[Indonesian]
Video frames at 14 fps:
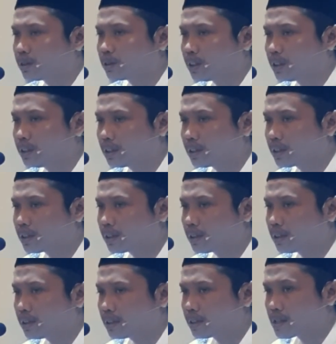Syekh
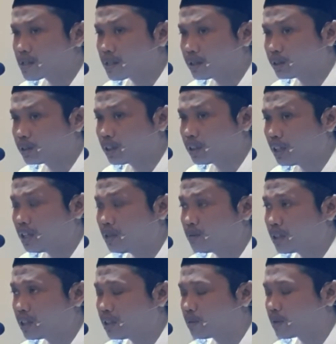atas Syekh
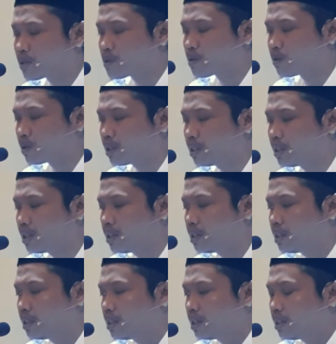Ahmad Al-Marzuqi
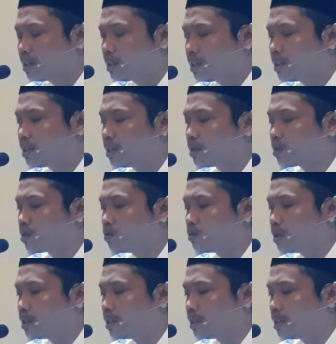ila
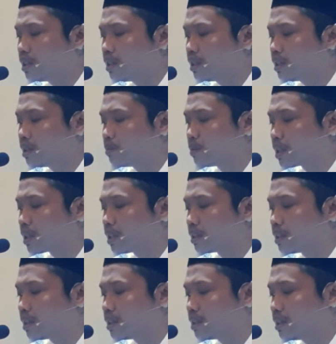qawlihi hingga
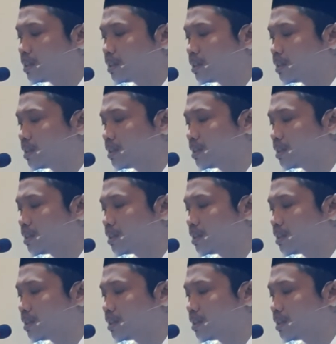perkataannya